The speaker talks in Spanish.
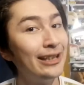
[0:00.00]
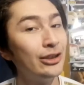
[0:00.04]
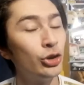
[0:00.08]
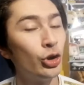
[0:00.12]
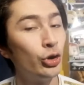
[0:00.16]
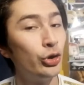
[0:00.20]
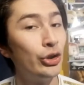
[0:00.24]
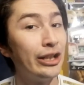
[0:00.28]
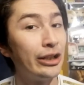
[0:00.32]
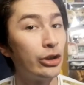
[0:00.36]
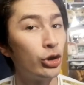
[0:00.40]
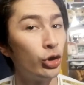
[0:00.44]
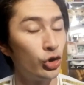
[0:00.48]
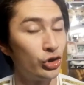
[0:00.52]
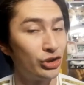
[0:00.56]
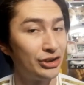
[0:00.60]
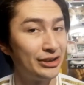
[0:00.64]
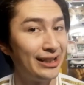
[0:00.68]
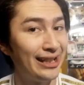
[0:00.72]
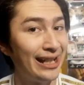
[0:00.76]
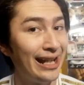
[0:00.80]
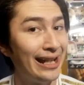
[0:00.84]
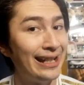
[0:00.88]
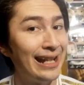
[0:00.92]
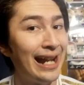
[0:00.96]
en donde
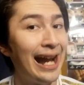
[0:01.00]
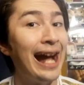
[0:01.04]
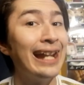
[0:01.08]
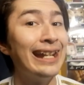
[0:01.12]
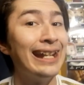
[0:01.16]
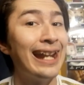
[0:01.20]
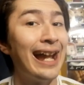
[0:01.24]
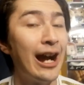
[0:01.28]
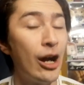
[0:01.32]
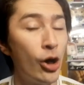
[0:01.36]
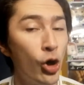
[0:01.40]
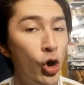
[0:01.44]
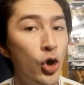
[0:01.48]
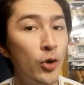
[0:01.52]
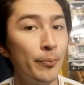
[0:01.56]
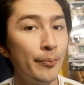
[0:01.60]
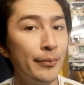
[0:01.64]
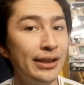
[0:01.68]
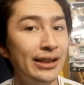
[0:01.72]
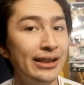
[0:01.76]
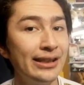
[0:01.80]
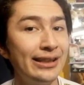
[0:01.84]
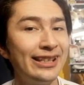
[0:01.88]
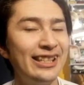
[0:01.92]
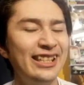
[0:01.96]
conocerá a
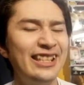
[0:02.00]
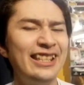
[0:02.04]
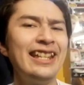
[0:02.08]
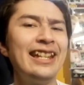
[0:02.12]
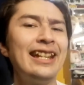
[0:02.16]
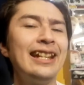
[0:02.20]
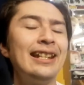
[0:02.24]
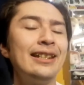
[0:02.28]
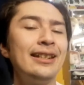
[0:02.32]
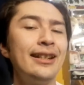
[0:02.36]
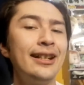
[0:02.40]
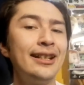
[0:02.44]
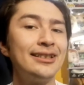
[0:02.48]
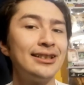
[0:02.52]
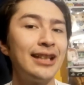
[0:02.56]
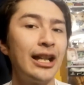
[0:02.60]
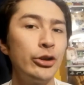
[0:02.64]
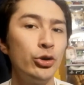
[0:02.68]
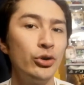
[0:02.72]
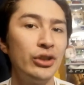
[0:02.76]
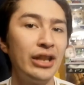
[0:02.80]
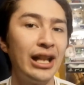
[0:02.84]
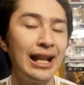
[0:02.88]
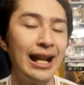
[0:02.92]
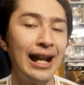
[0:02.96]
Naomi, quien les
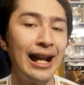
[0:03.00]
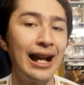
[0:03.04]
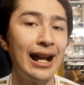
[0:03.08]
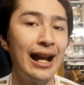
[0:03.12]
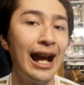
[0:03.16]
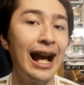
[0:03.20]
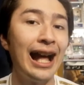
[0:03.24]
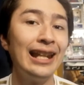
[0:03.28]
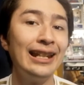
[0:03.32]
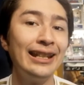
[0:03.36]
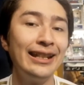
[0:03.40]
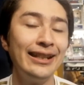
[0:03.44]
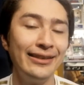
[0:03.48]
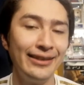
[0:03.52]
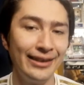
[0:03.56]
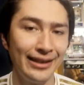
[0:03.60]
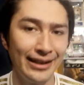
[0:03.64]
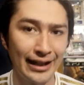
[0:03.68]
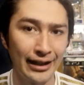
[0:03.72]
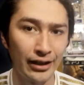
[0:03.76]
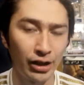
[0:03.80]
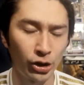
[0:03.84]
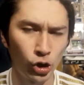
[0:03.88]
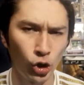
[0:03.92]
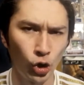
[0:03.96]
ayudará a
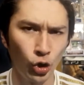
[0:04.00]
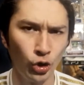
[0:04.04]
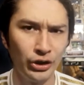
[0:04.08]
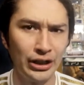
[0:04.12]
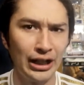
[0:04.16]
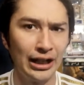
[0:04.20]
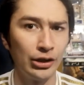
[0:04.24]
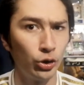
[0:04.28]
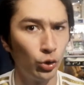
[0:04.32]
lidiar con